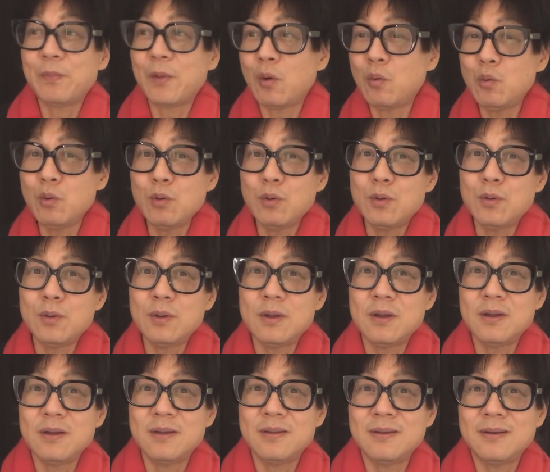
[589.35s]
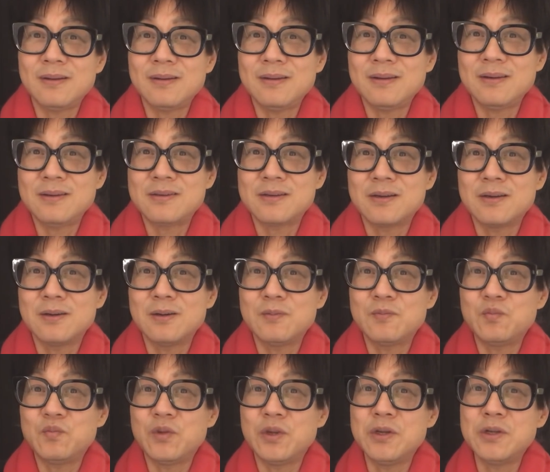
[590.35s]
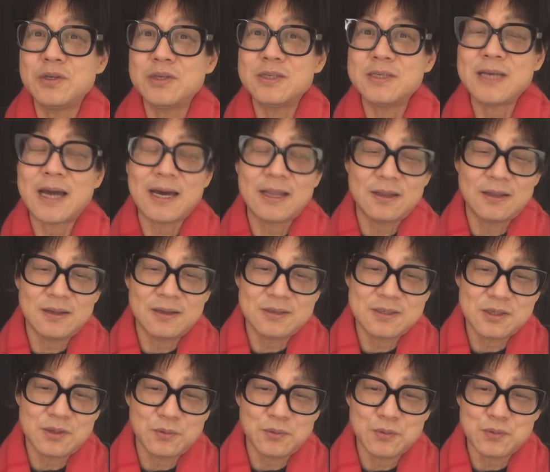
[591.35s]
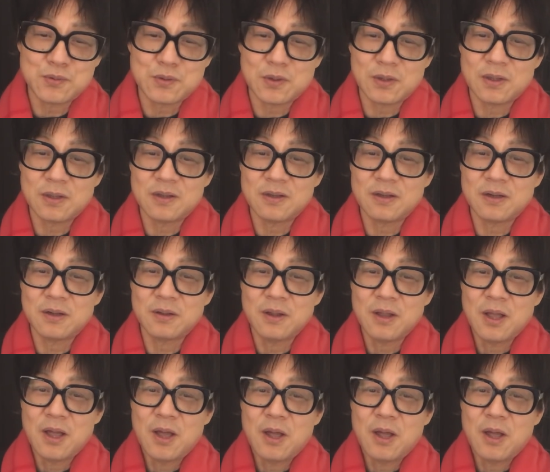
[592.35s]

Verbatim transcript: 哎呦，喂，那个那个整个临时加的那个消毒水的那个